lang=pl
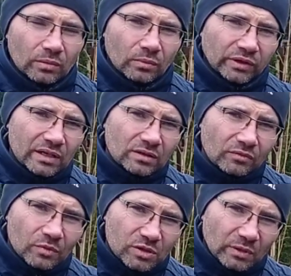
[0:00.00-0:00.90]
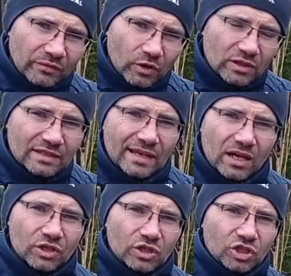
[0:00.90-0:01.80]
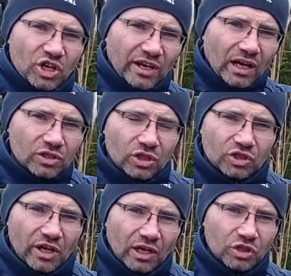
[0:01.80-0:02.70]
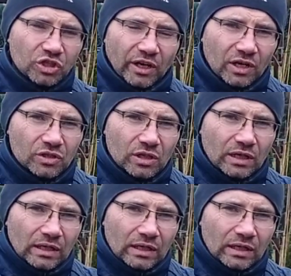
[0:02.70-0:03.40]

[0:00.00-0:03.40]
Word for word: Bo teraz znowu musimy na wiosnę sadzić i czekać, i czekać, i czekać.